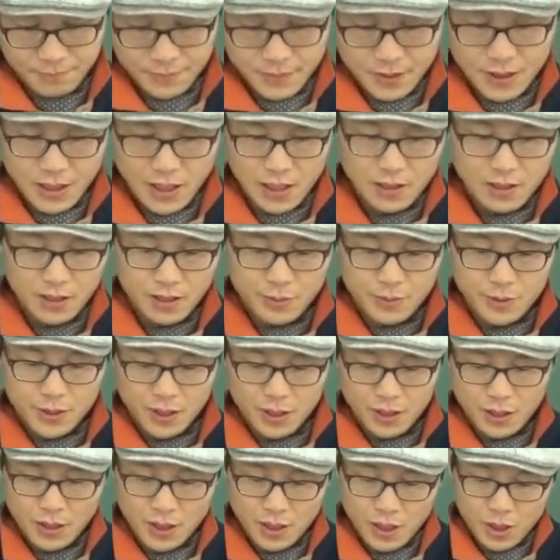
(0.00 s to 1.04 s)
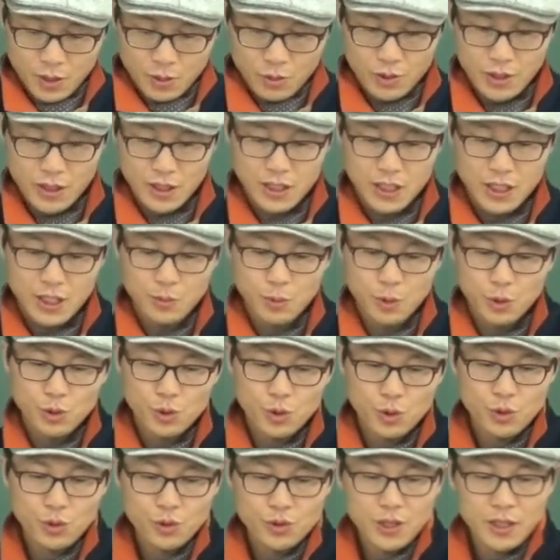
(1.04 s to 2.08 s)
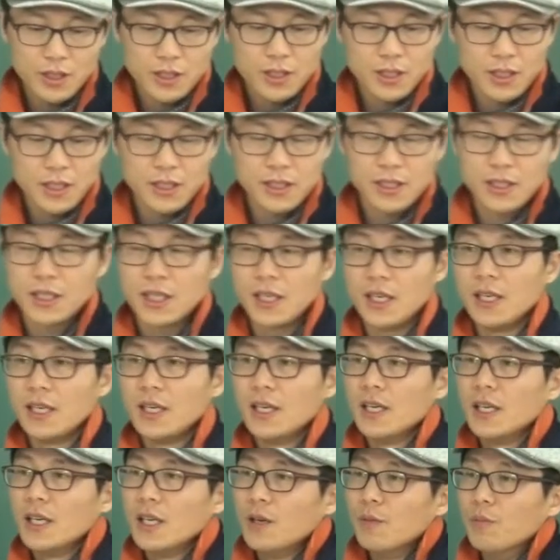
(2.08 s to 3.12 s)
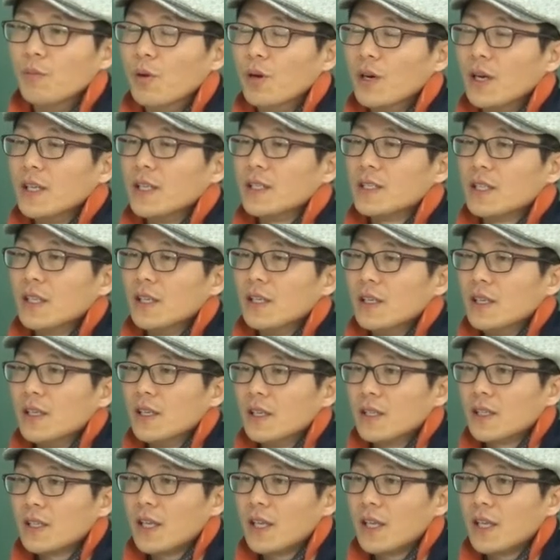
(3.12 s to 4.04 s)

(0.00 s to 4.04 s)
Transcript: 자, 그러면서 우리가 기본 조동사 들어가니까 뭐가 있어?